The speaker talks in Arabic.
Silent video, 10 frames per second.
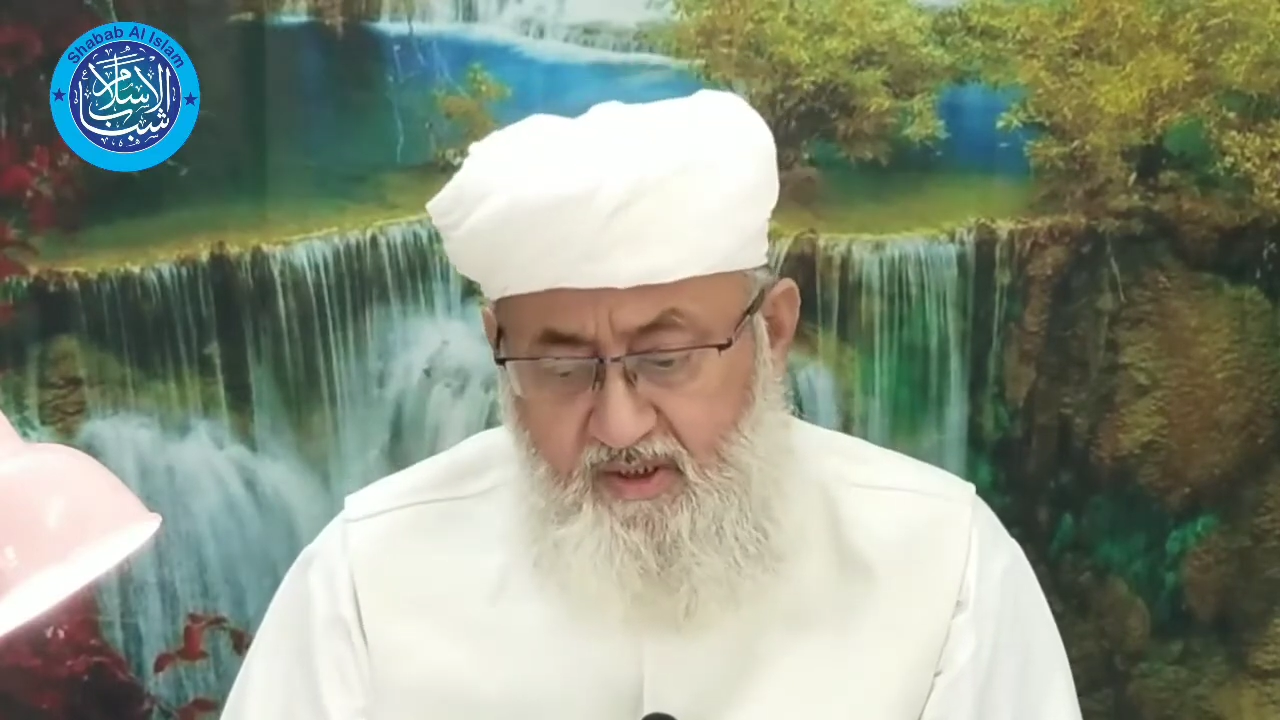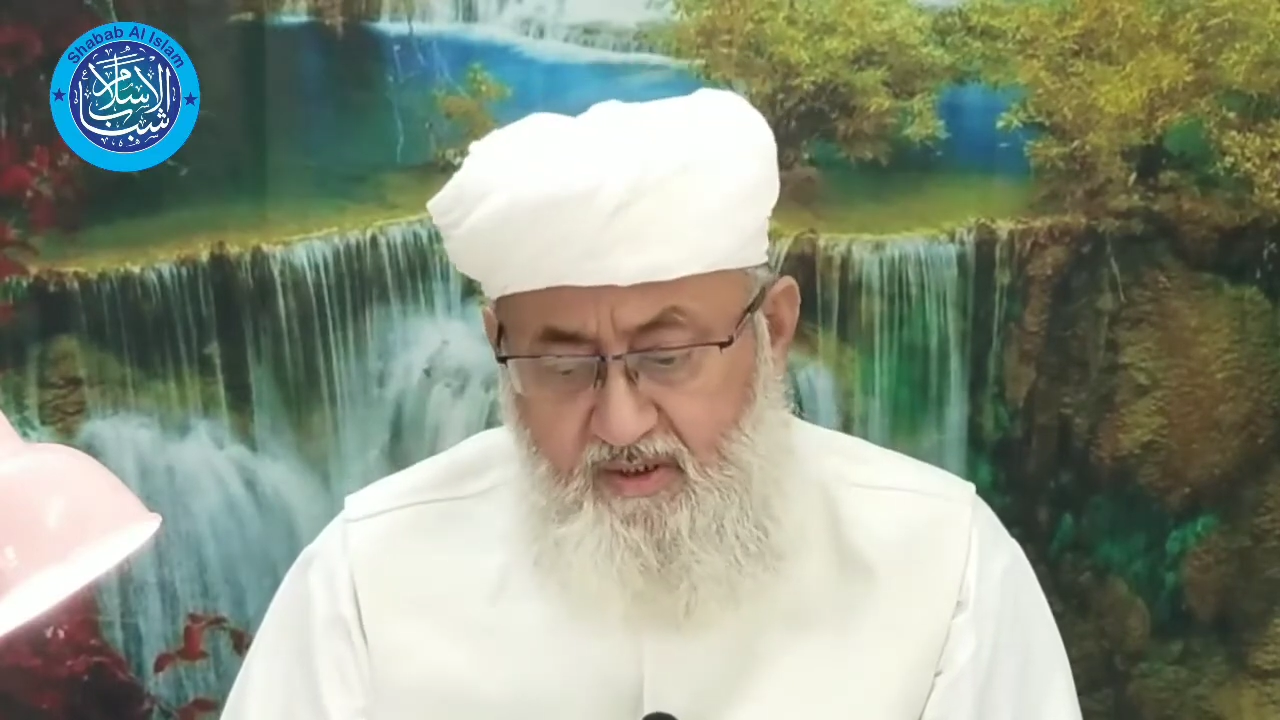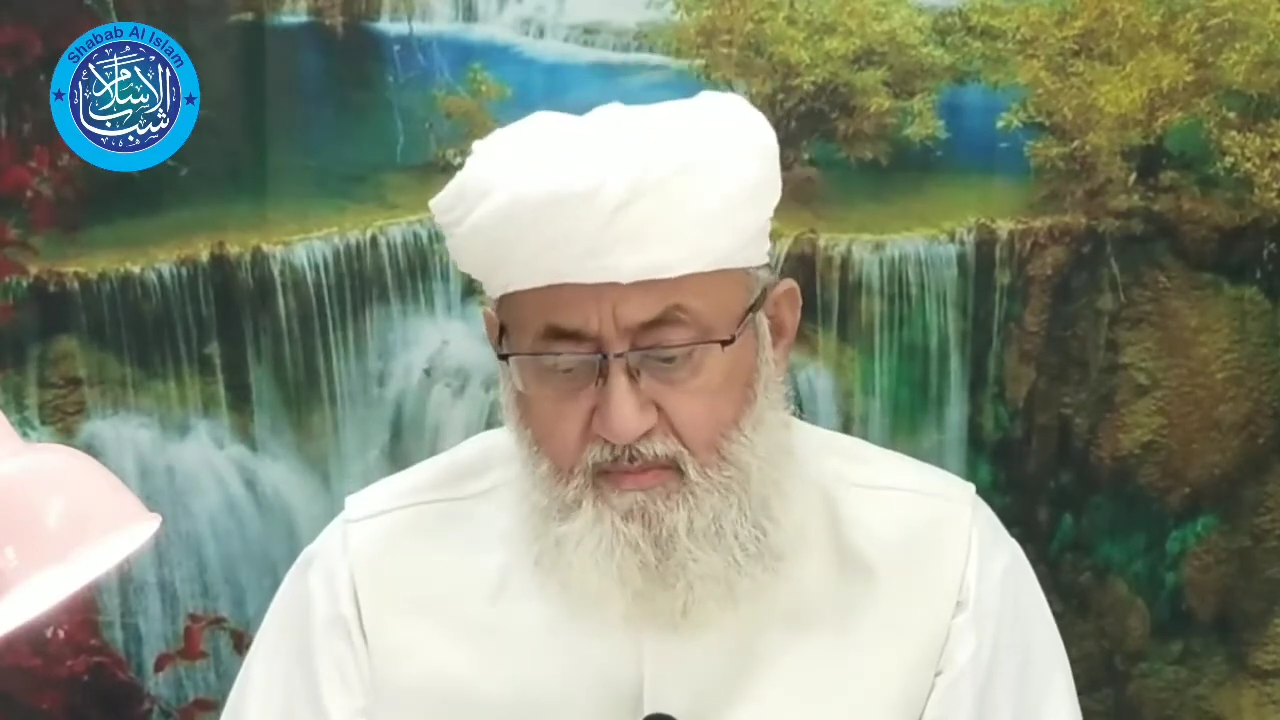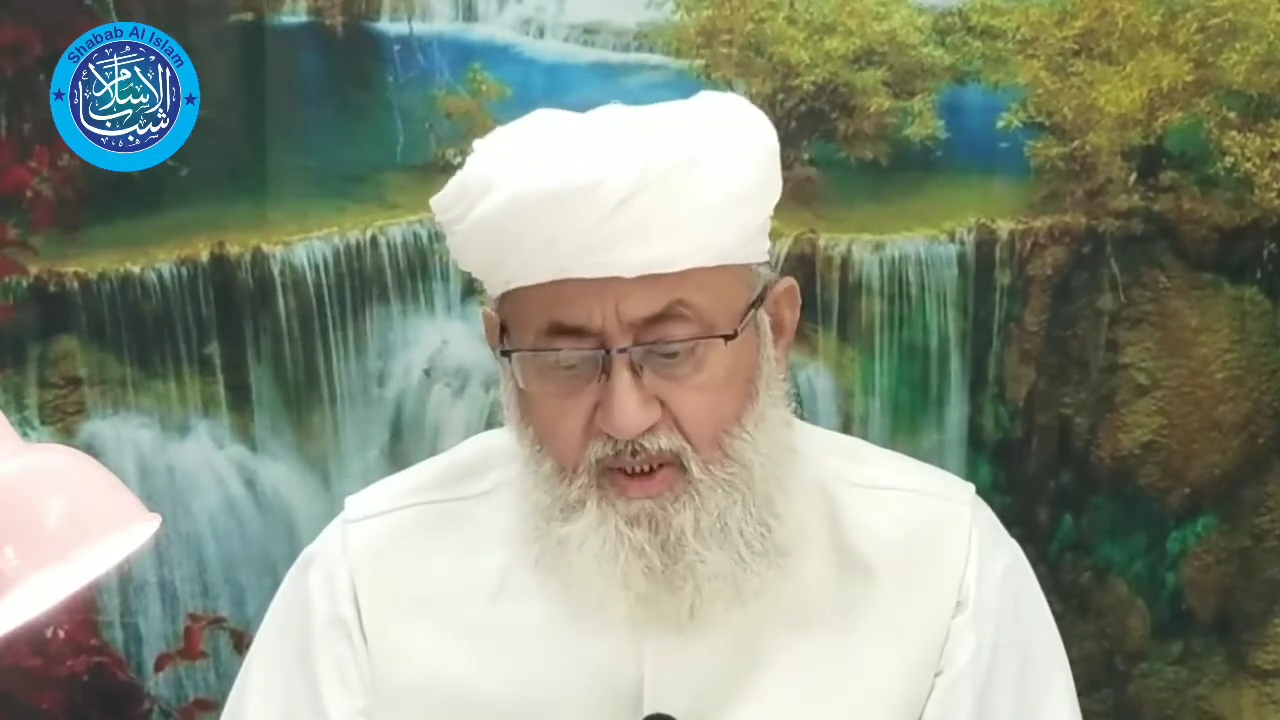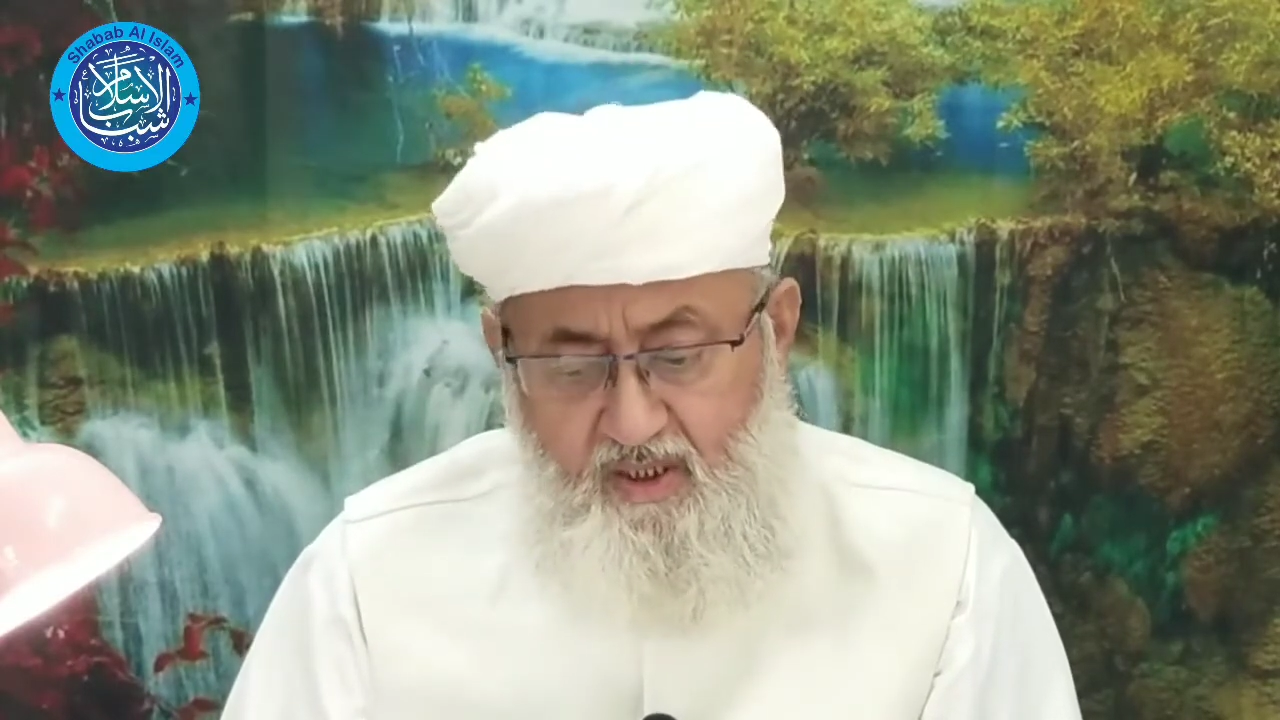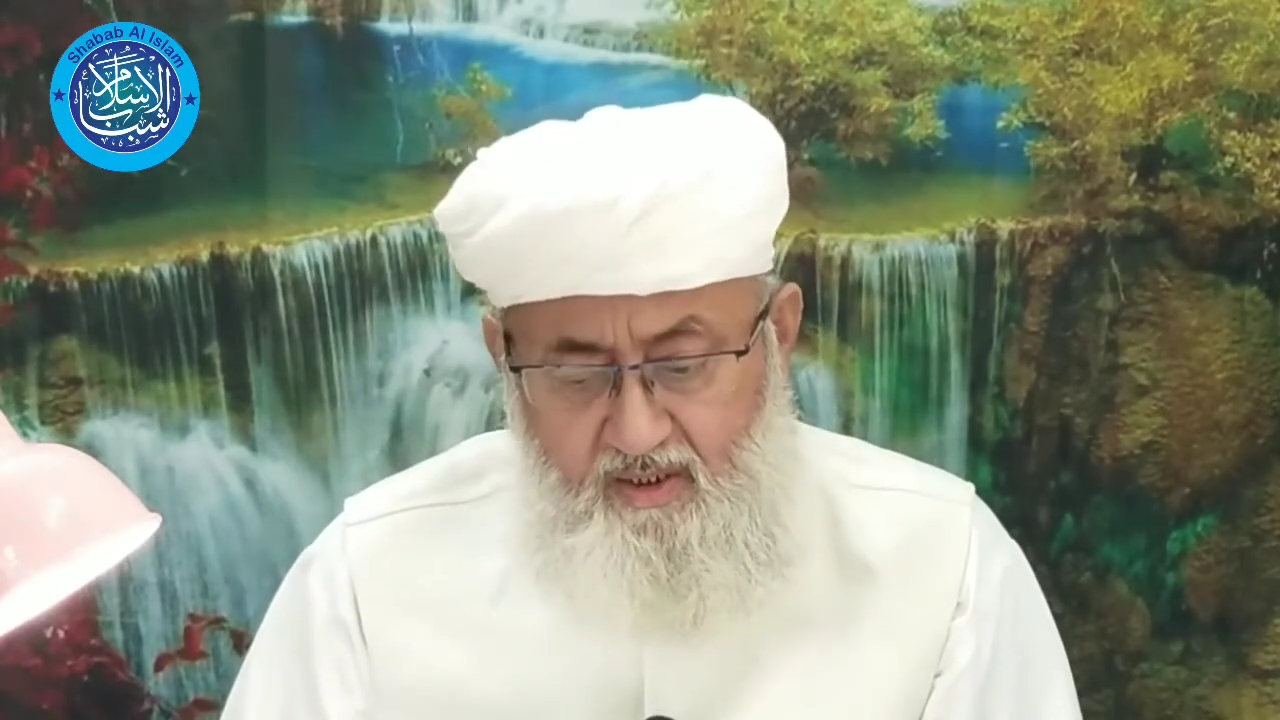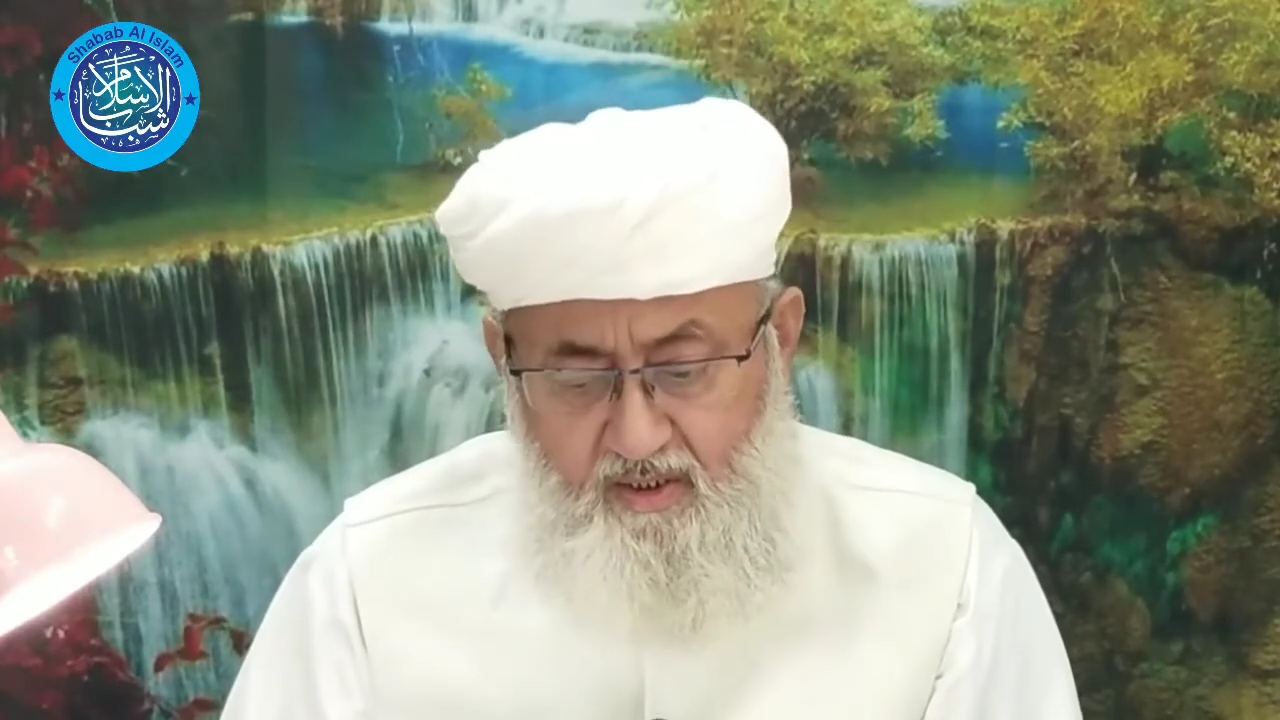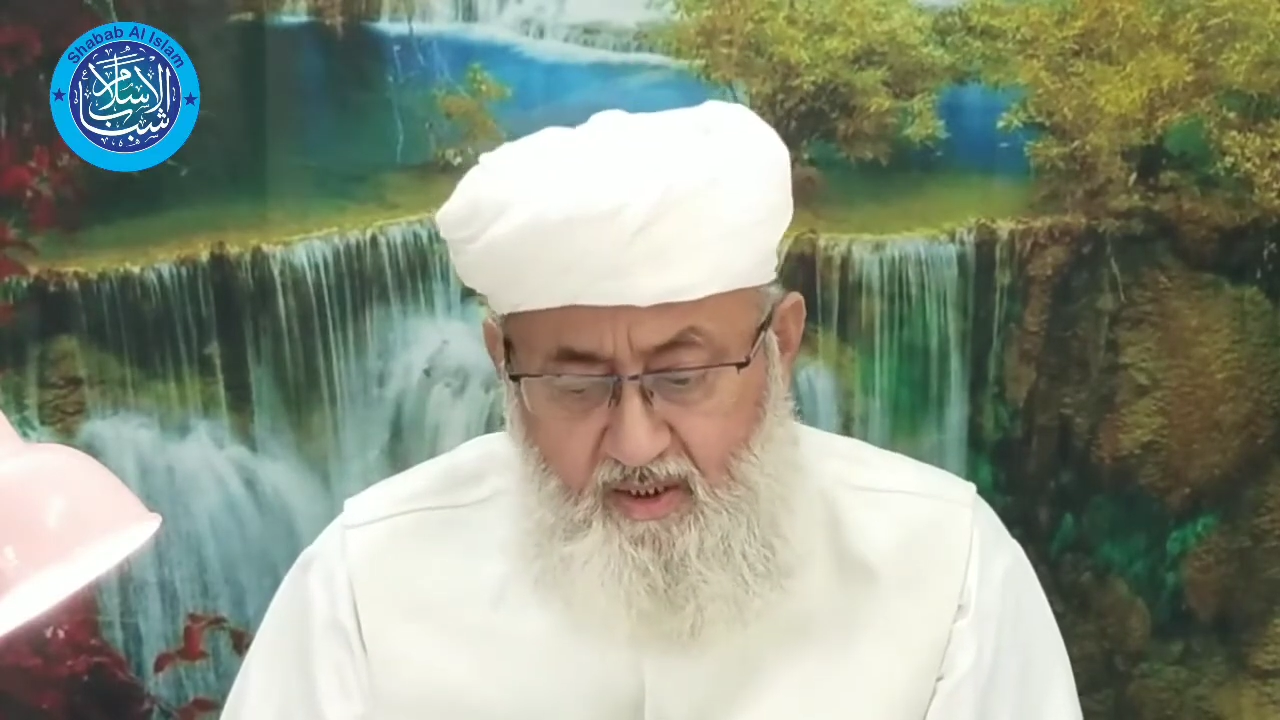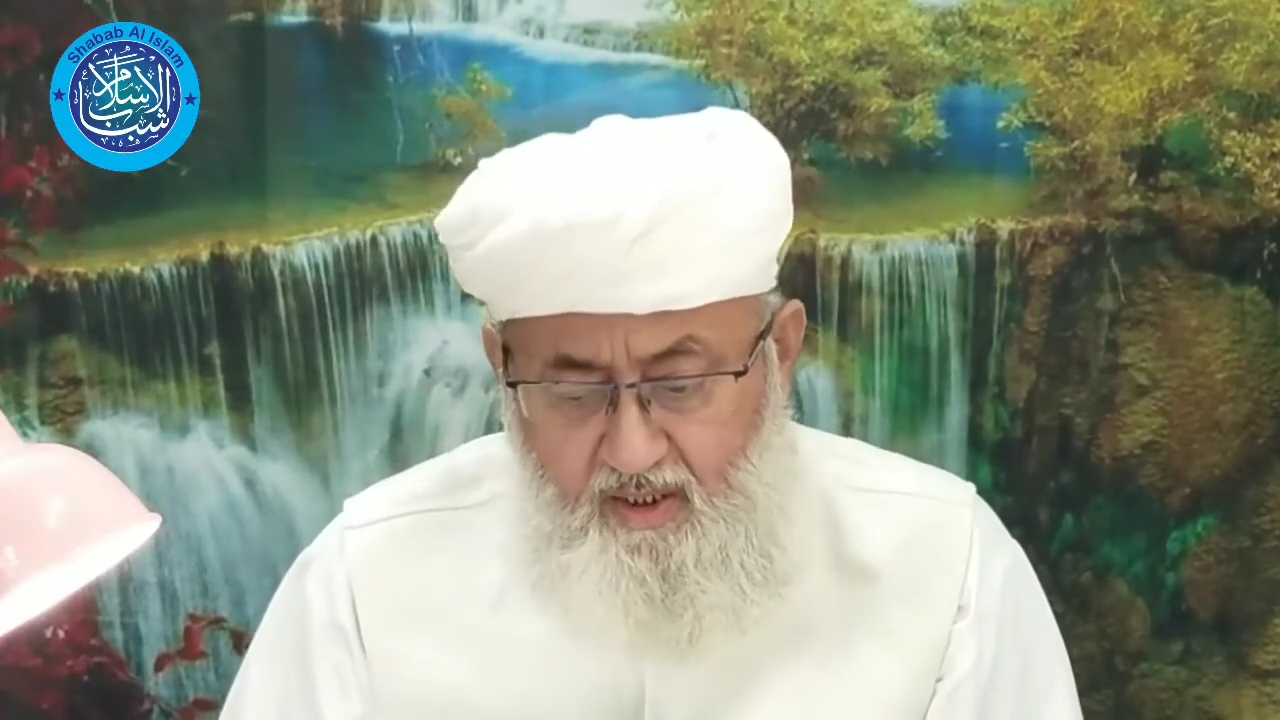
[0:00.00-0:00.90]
وسلم